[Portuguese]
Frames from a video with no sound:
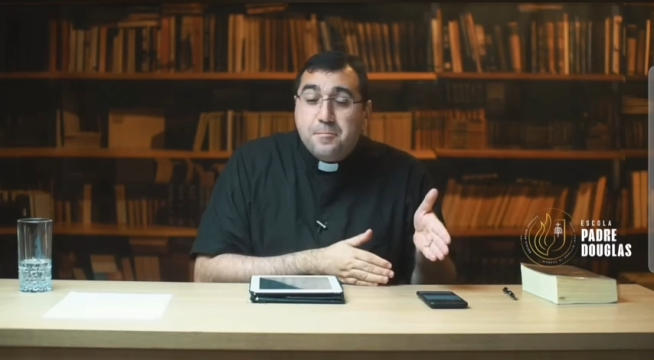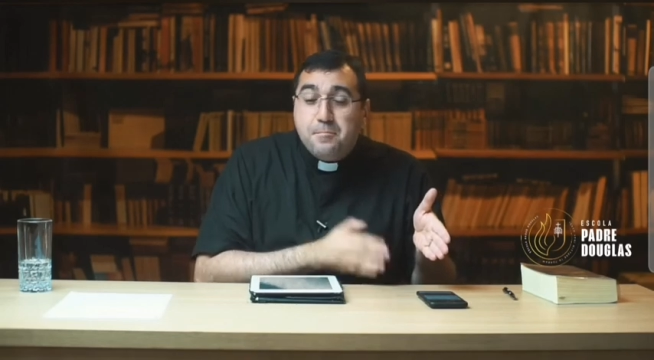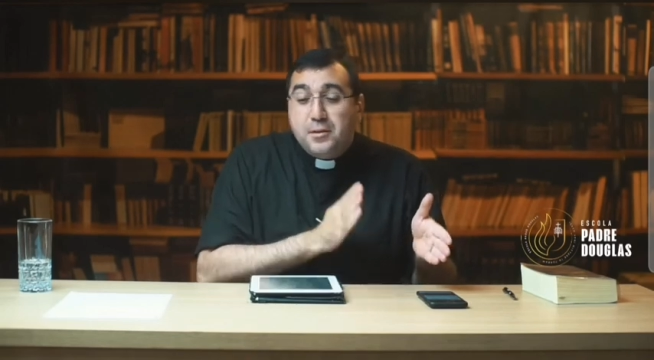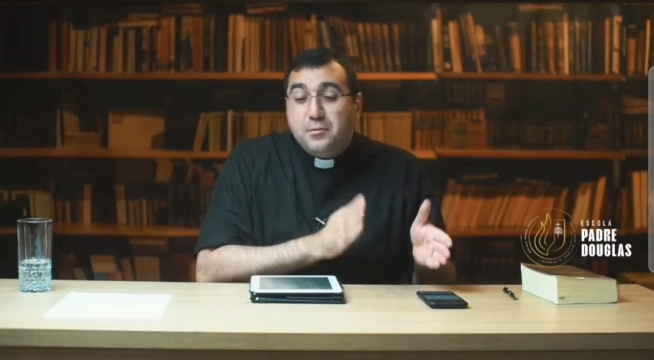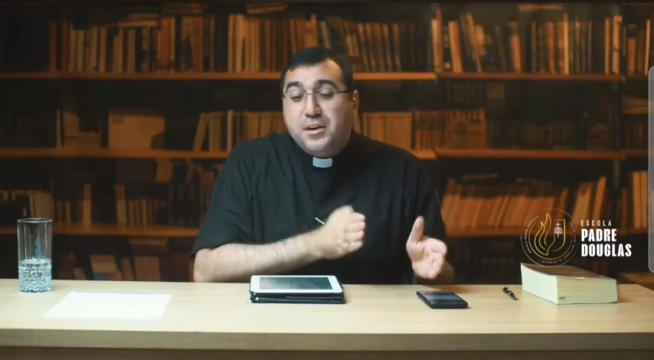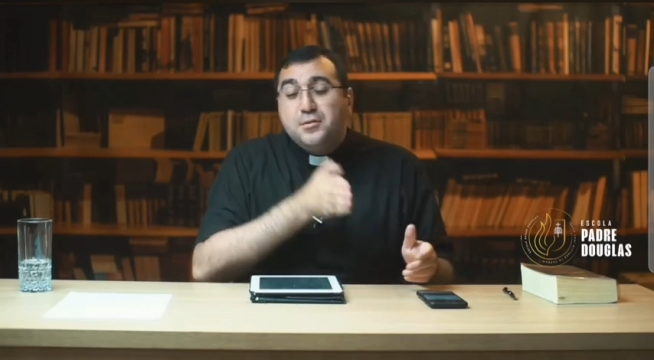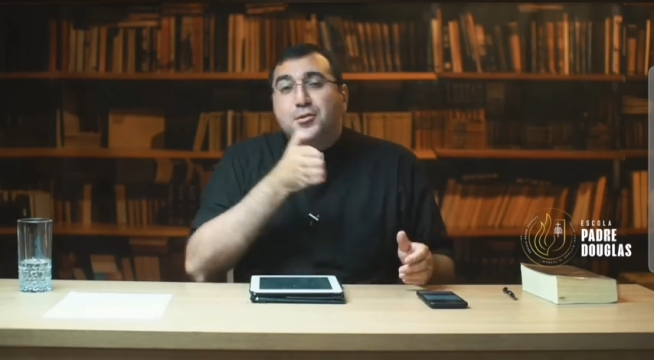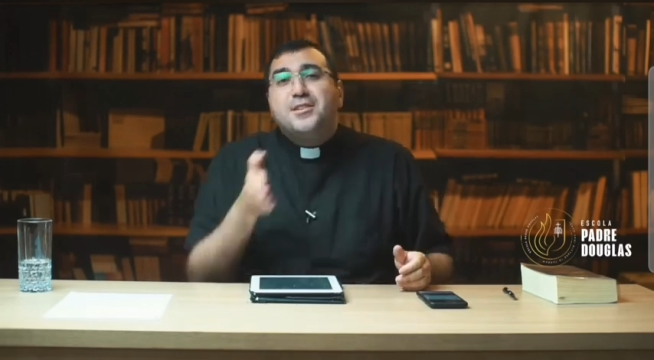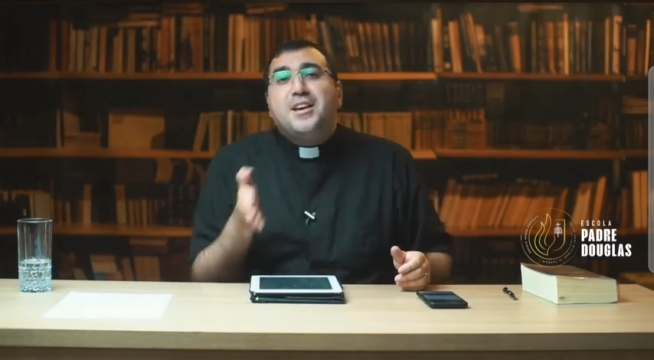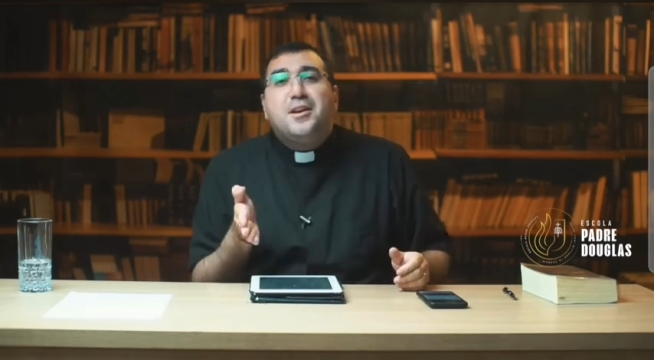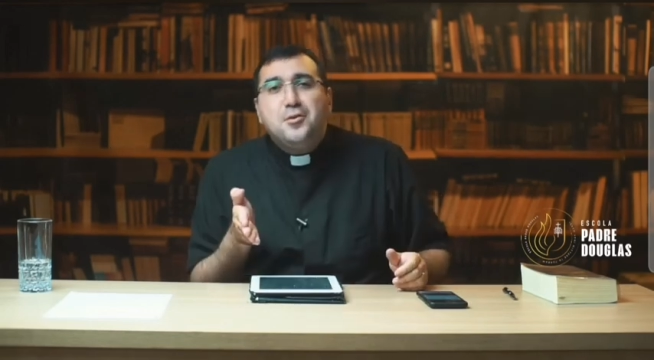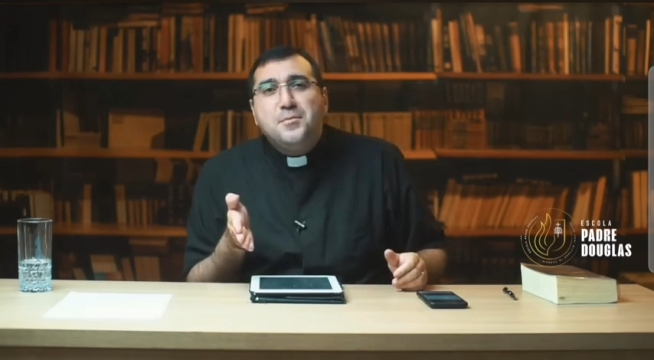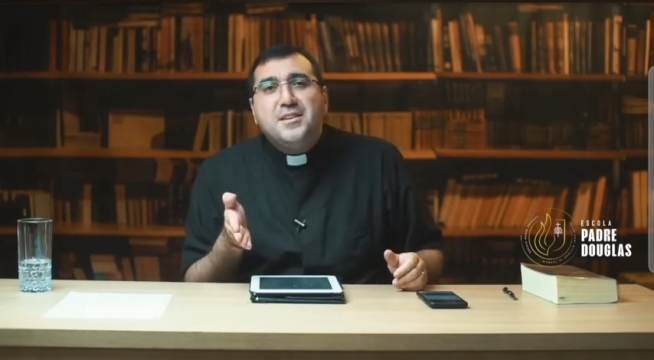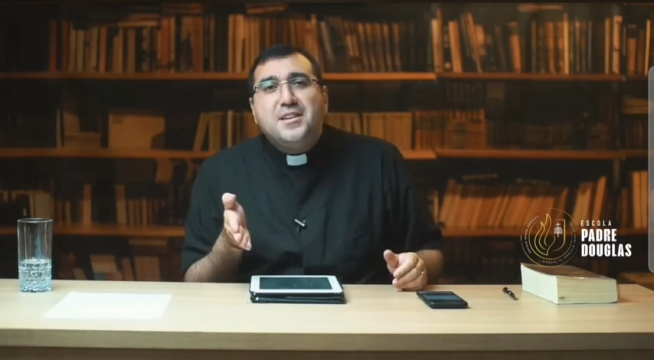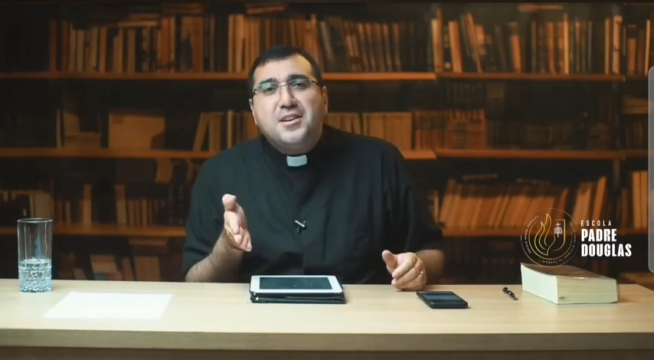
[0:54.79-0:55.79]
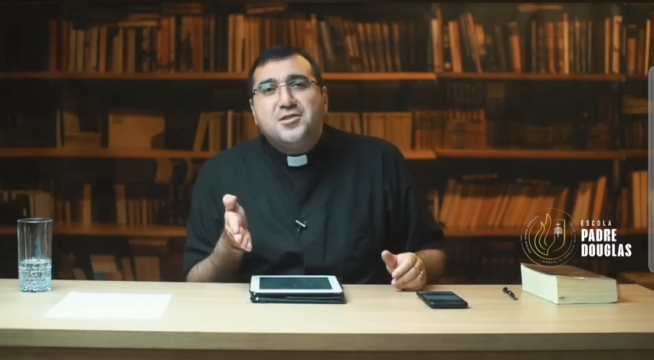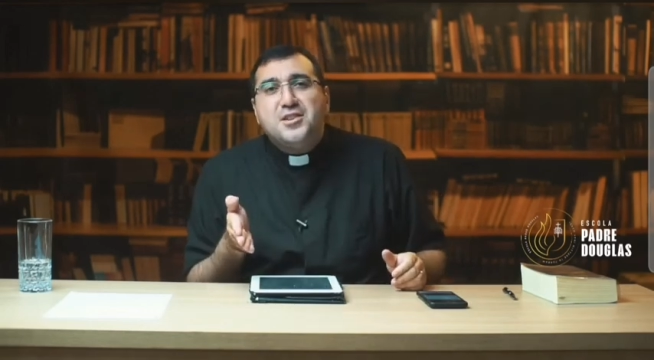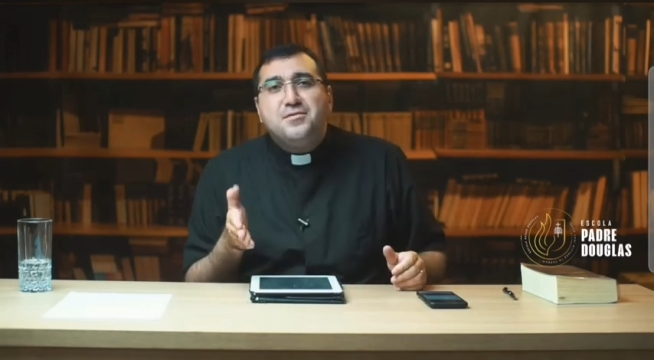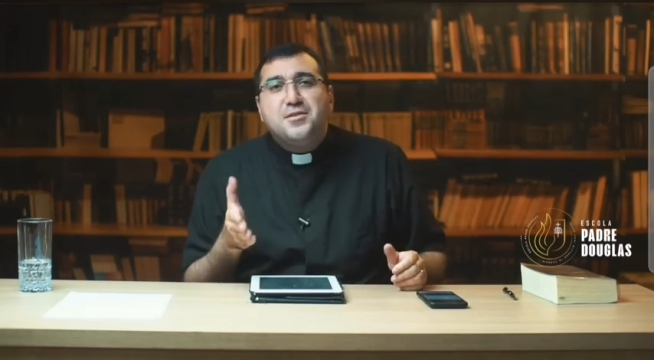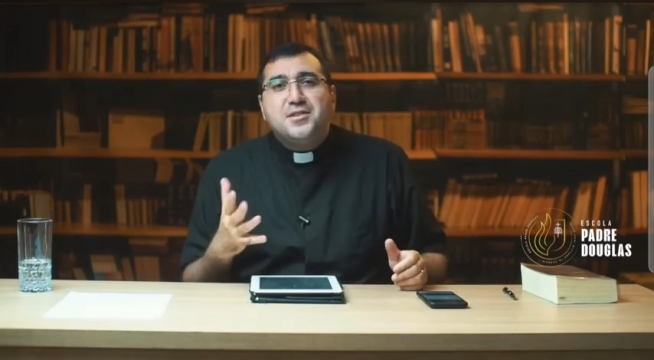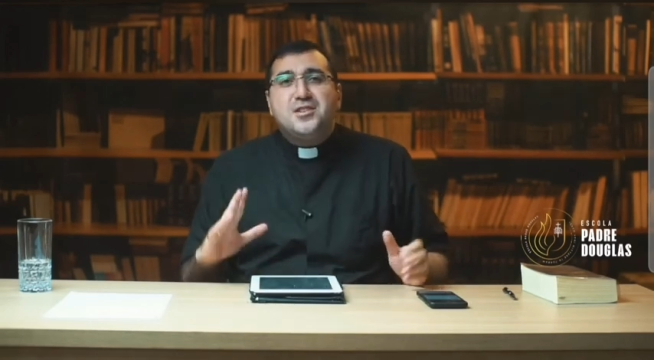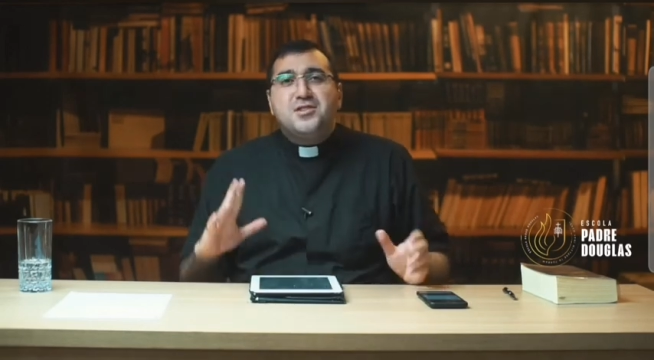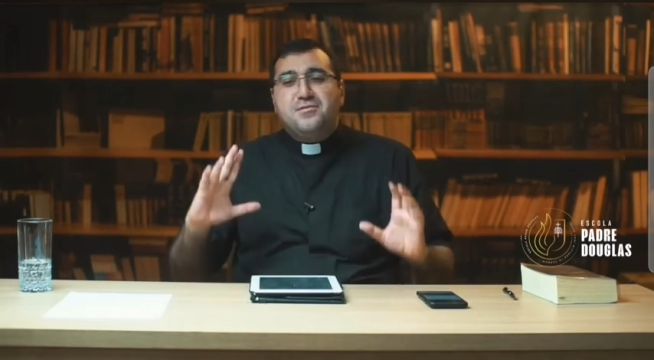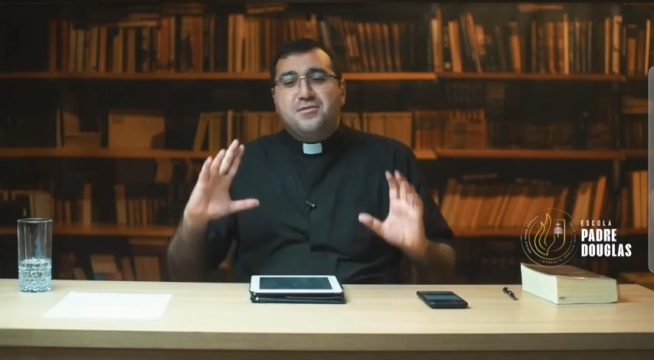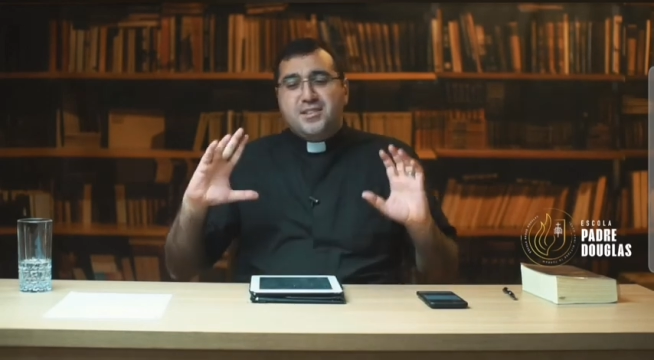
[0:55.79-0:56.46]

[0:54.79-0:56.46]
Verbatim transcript: mas não entrou na iluminativa, ou seja,